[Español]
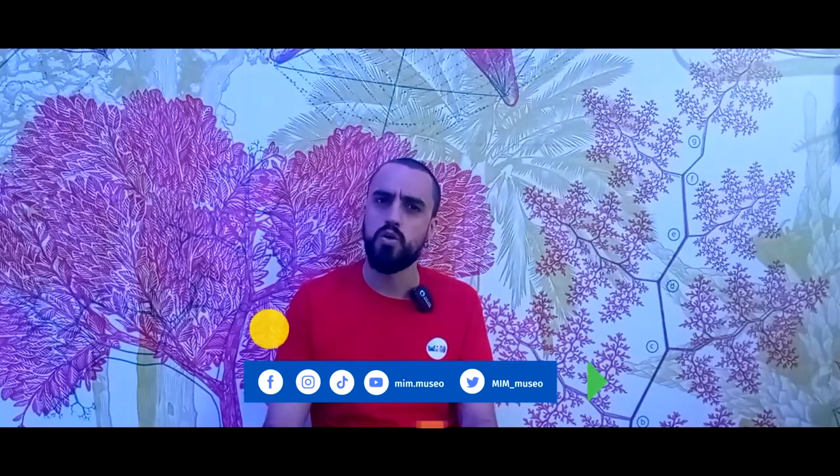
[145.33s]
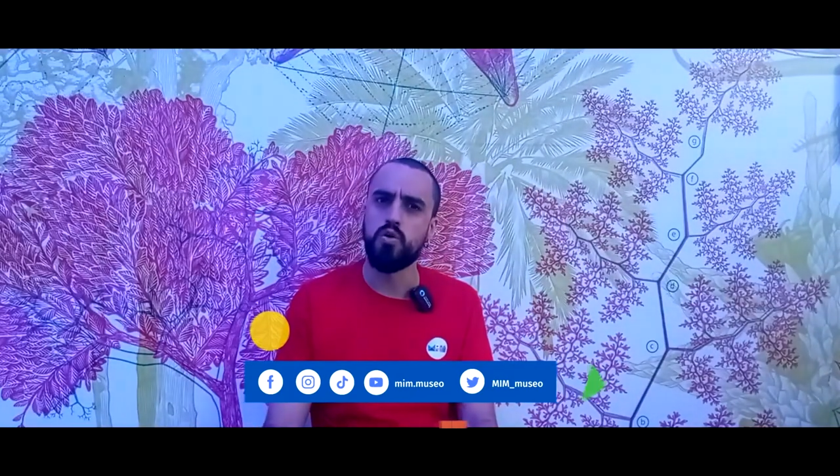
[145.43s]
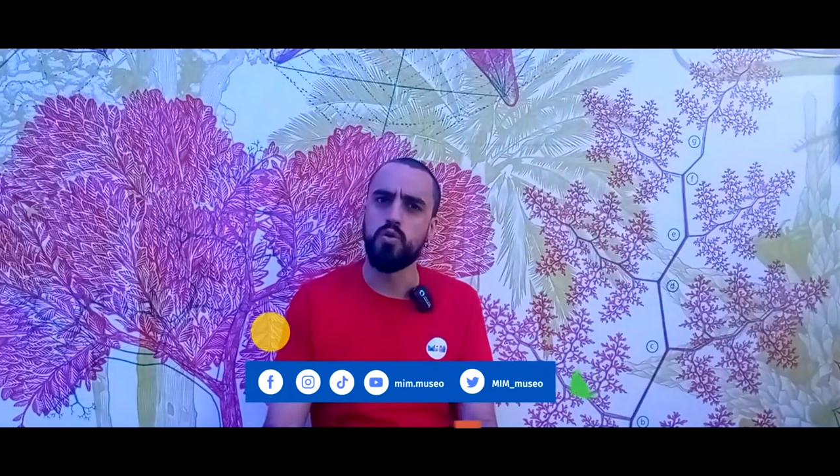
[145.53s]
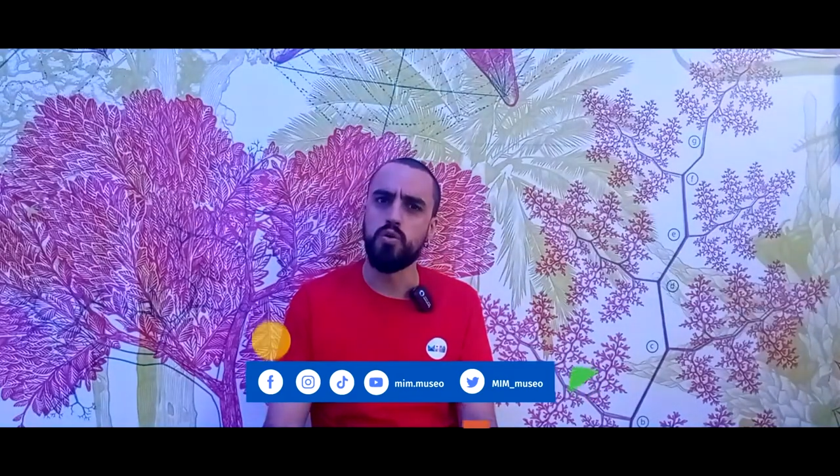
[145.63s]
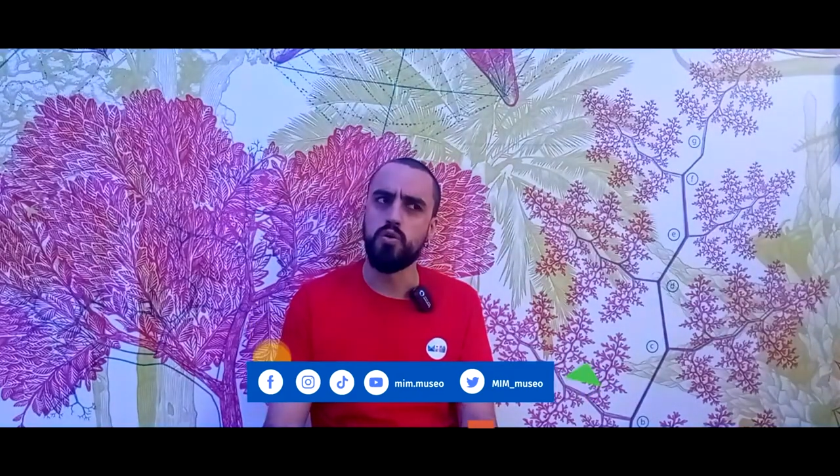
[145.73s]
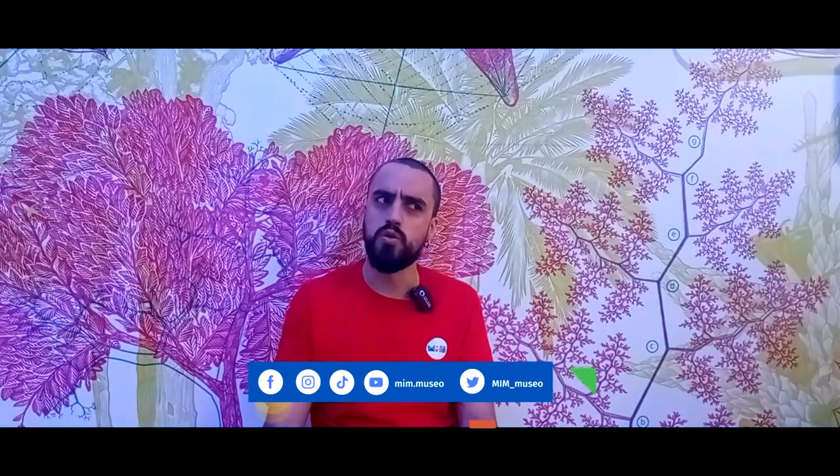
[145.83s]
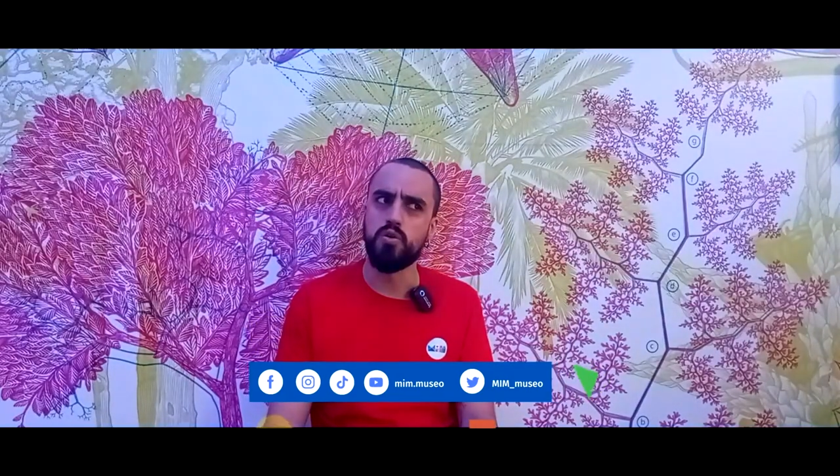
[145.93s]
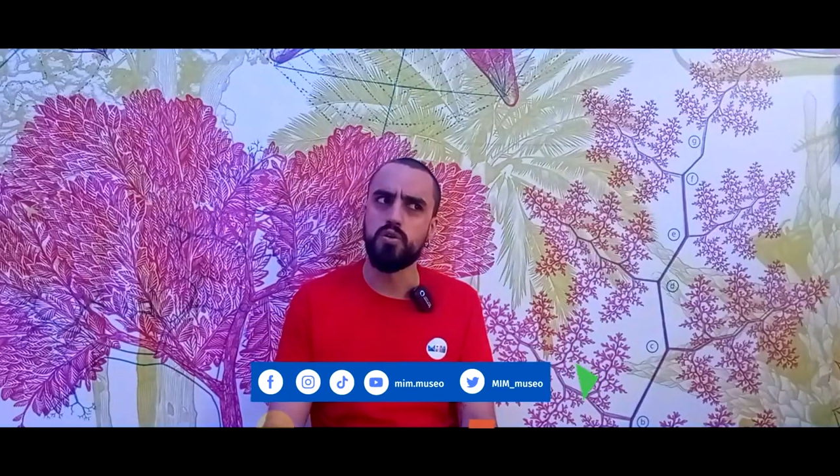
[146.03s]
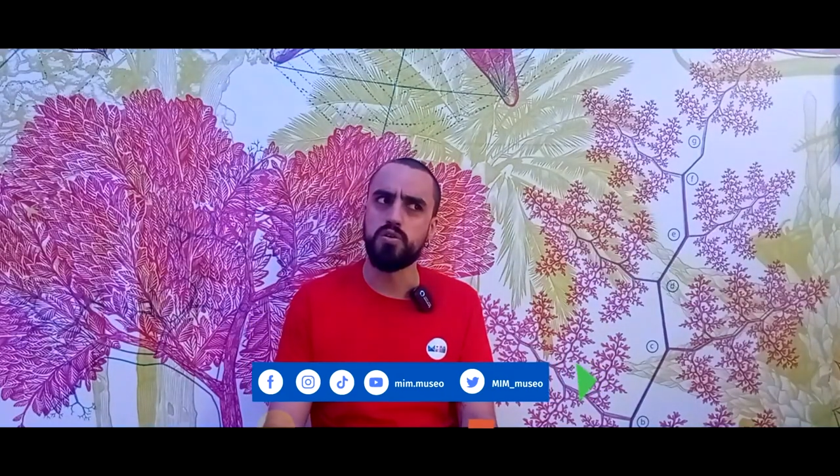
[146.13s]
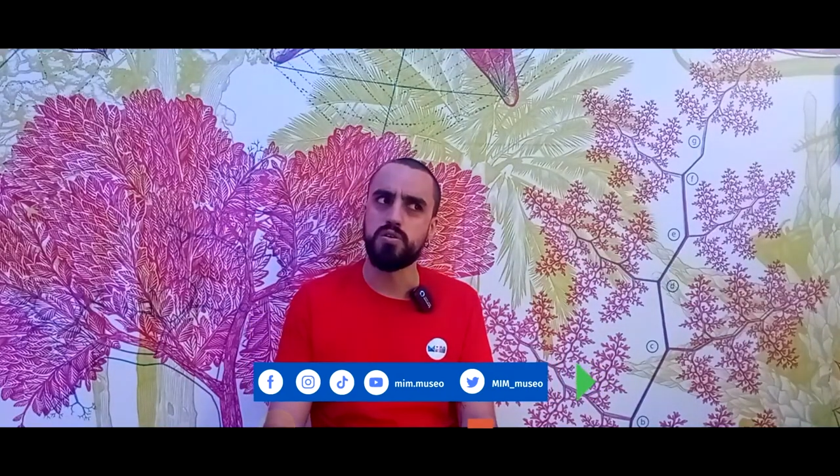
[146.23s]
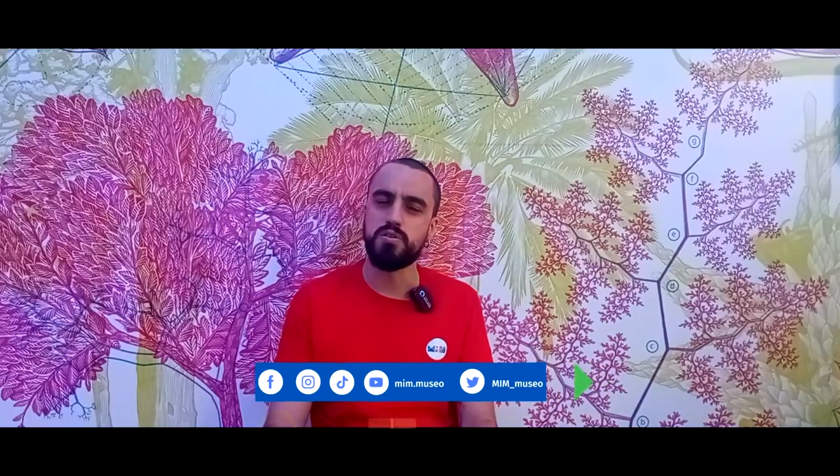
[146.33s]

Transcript: O